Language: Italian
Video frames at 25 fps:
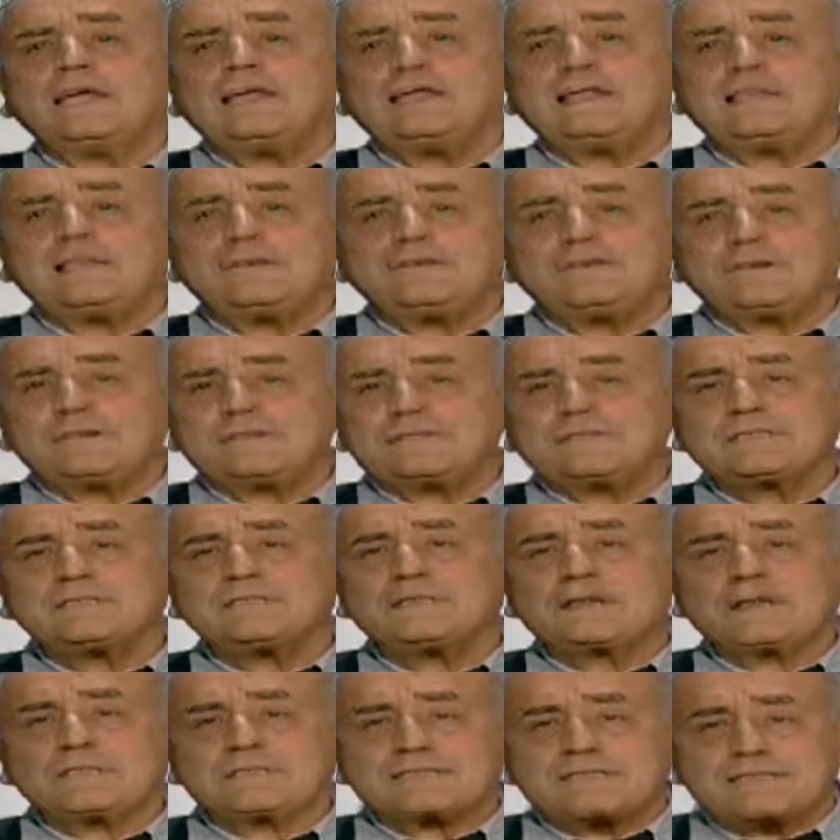Il
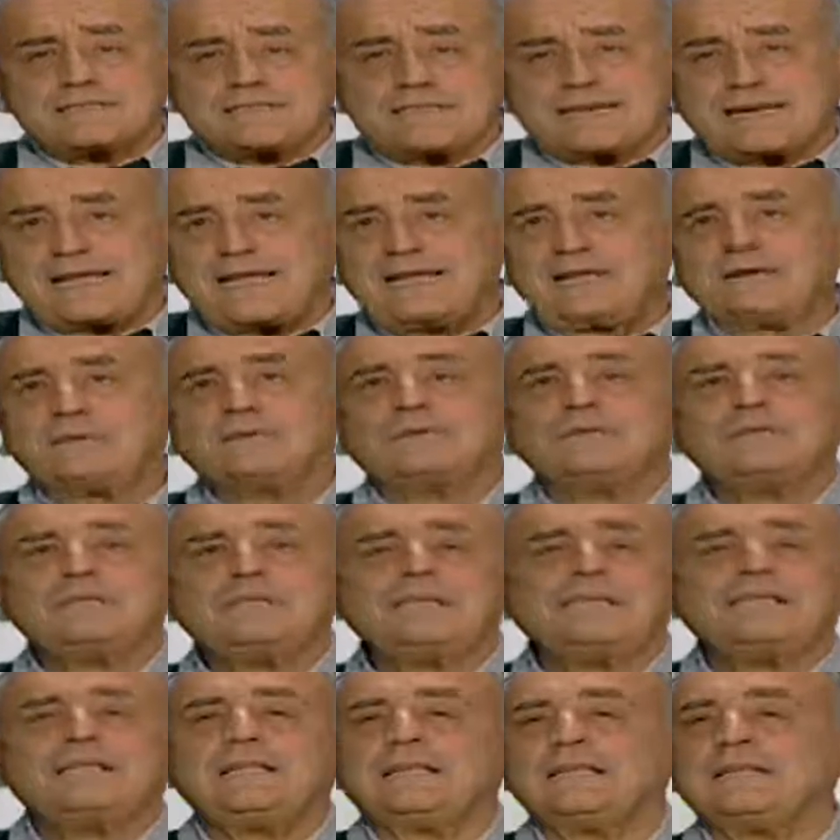difensore strenuo
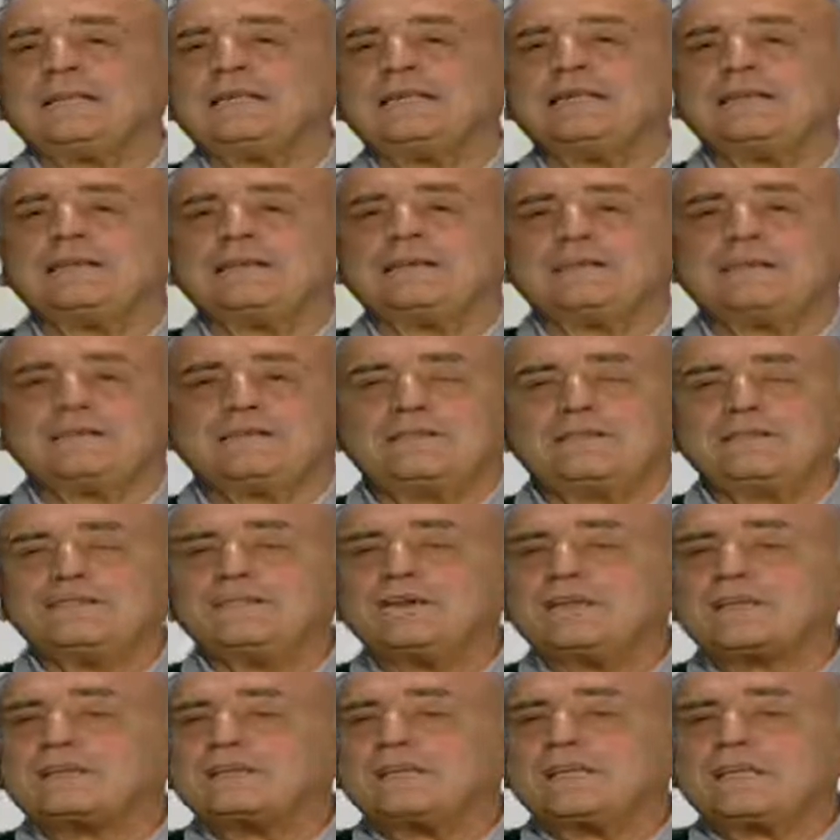di, eh, di
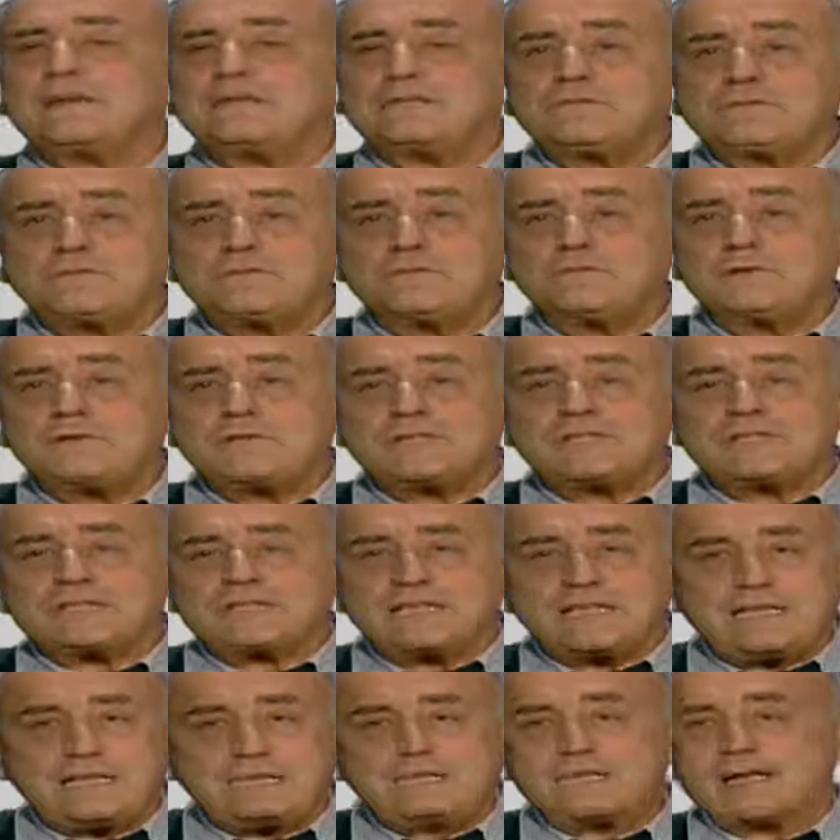Verdun fu il,
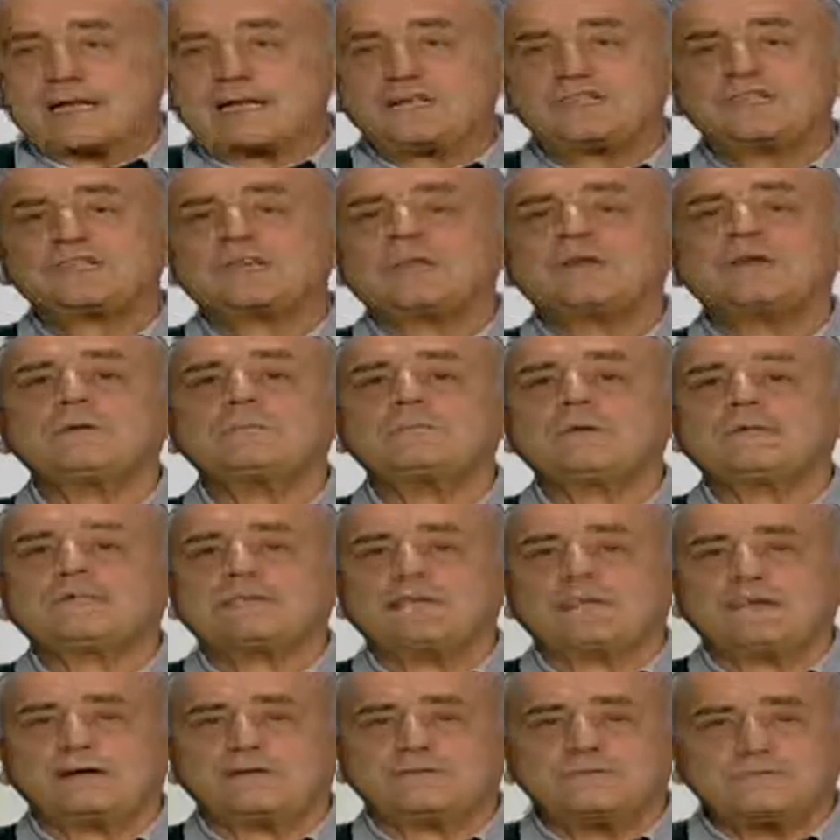il, maresciallo
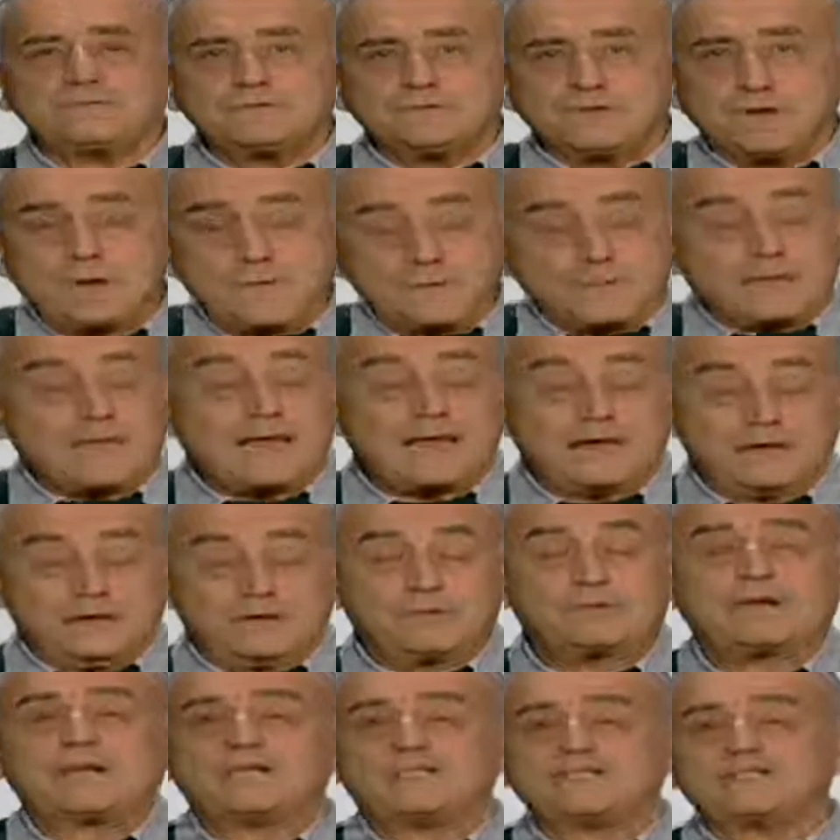Petain, fu
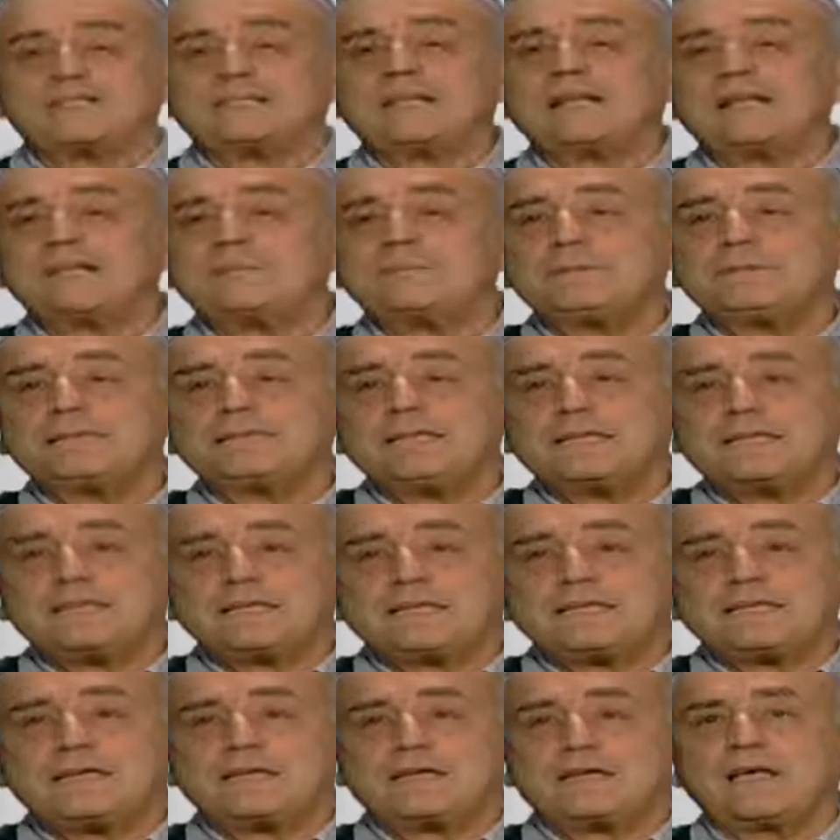allora generale
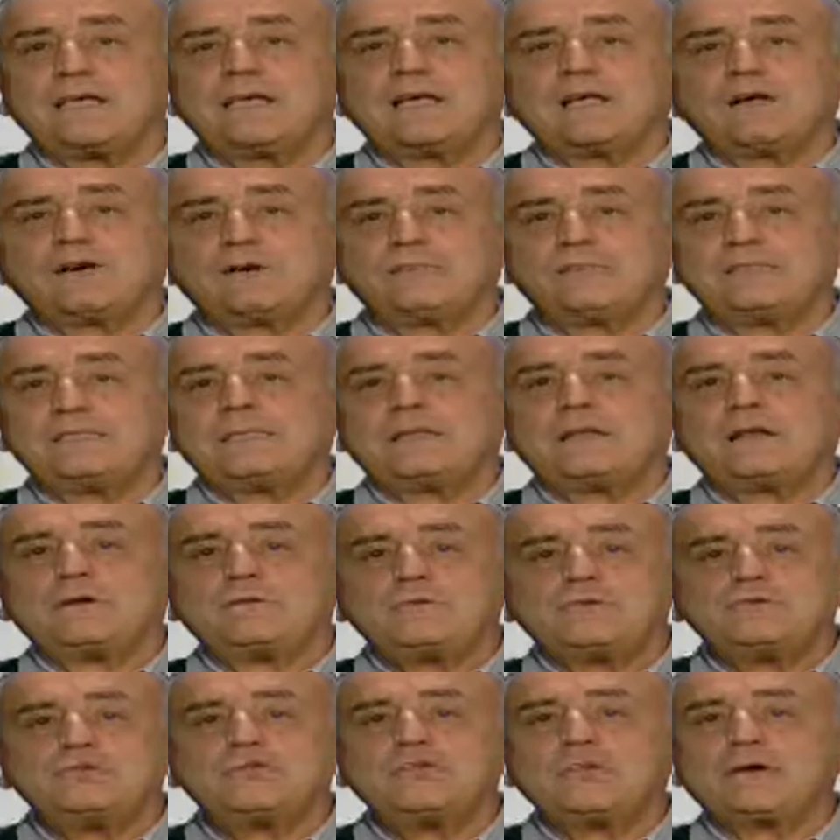Petain che dire,
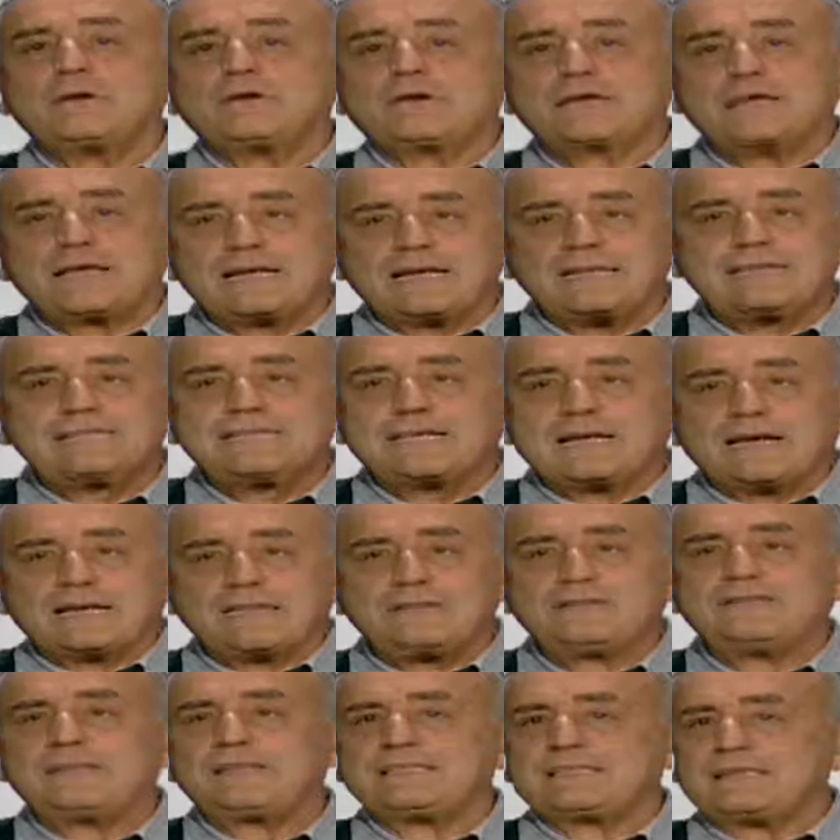riuscì a organizzare la
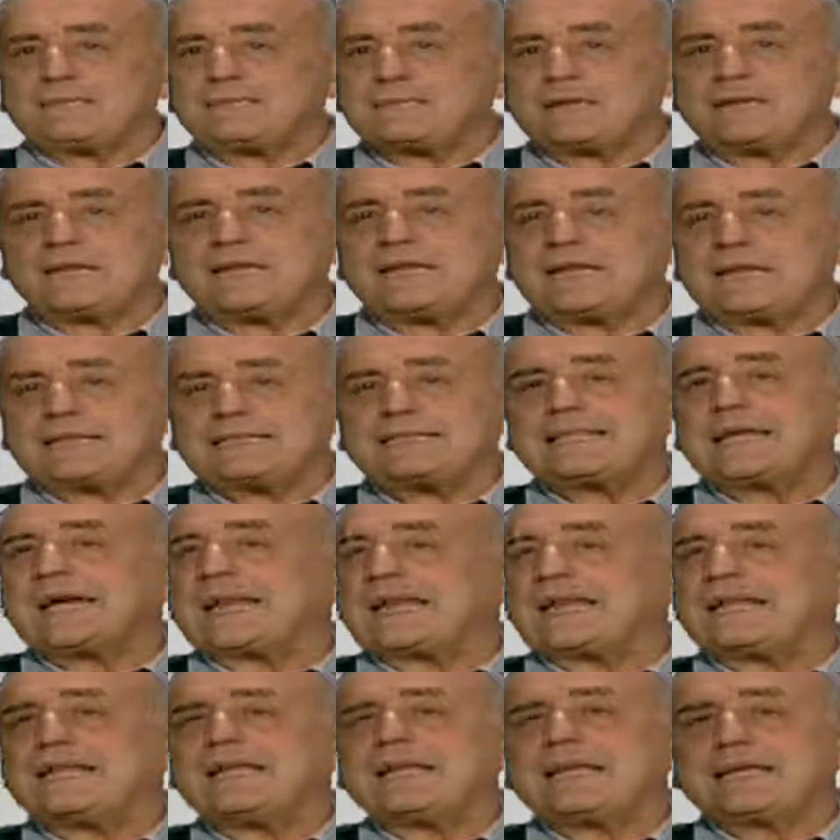difesa in maniera
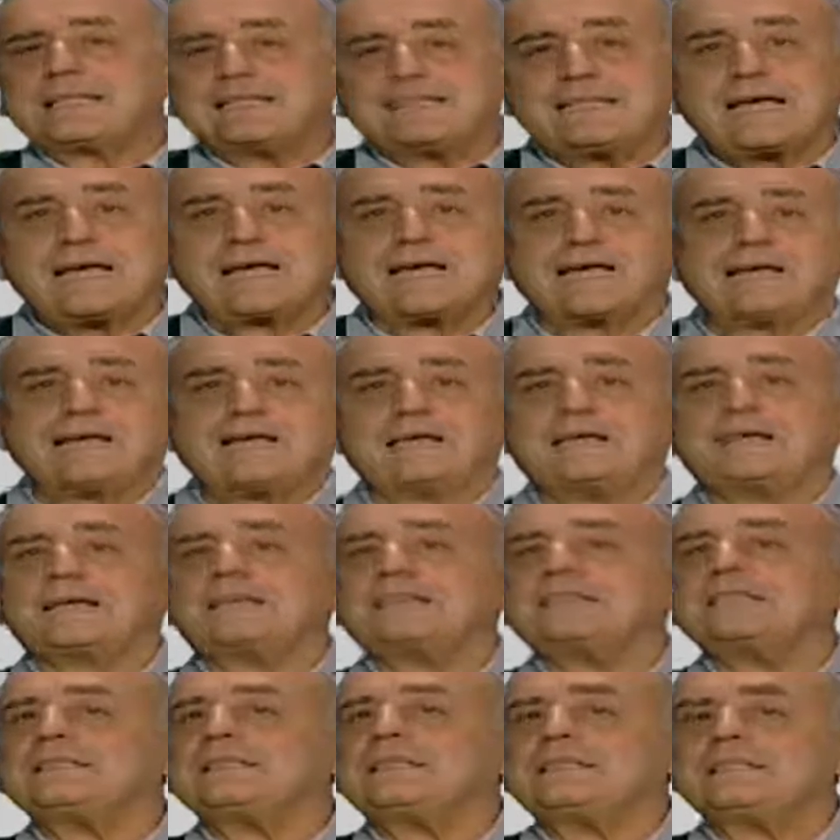tale da
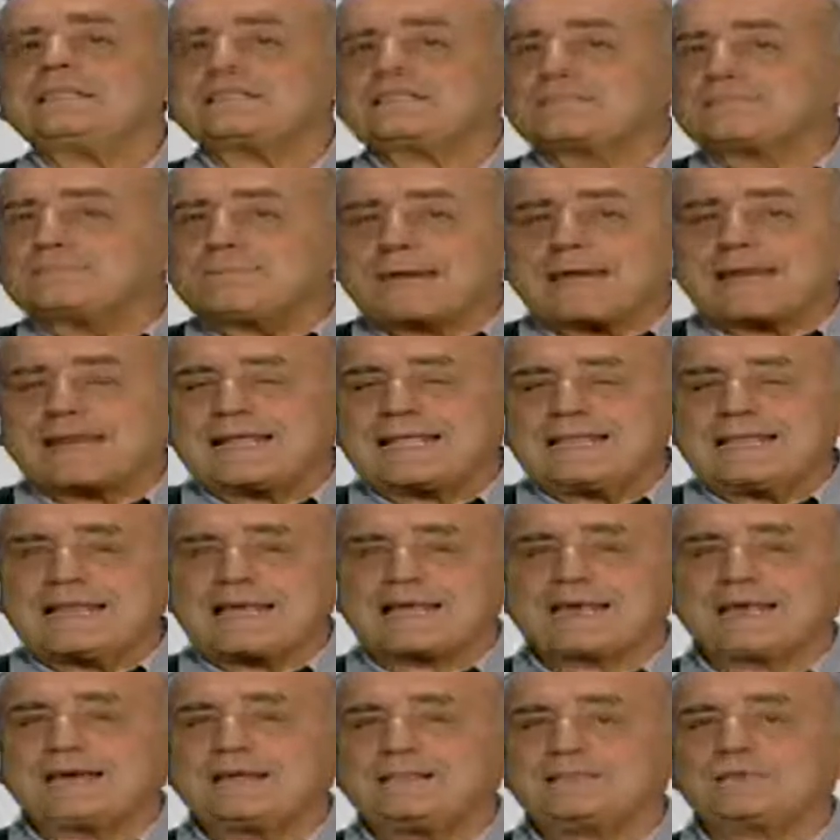eh,
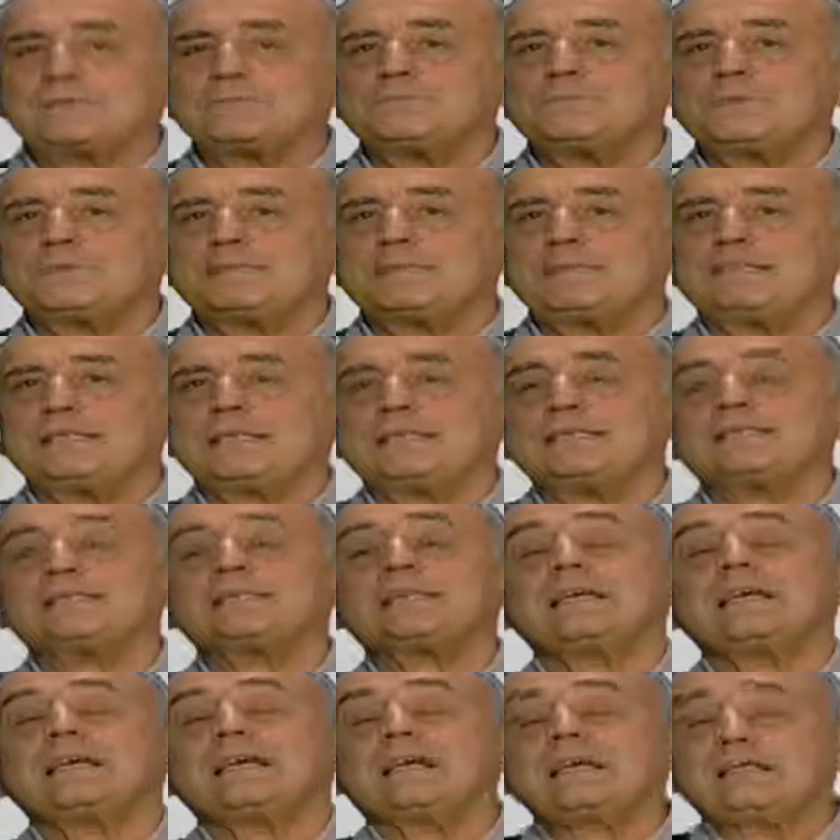sbaragliare le truppe
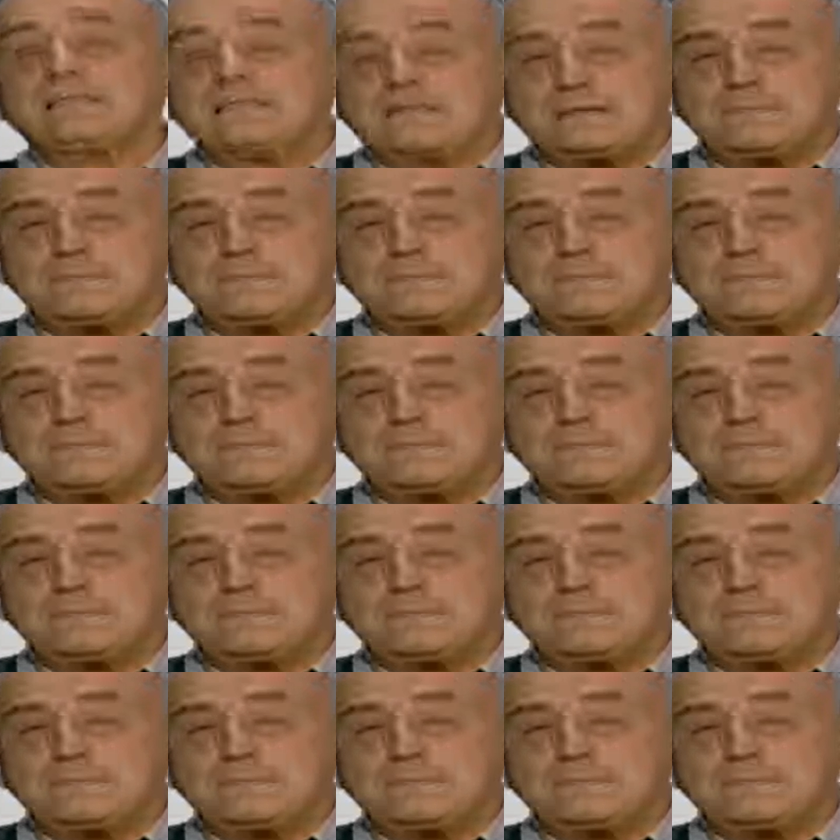tedesche.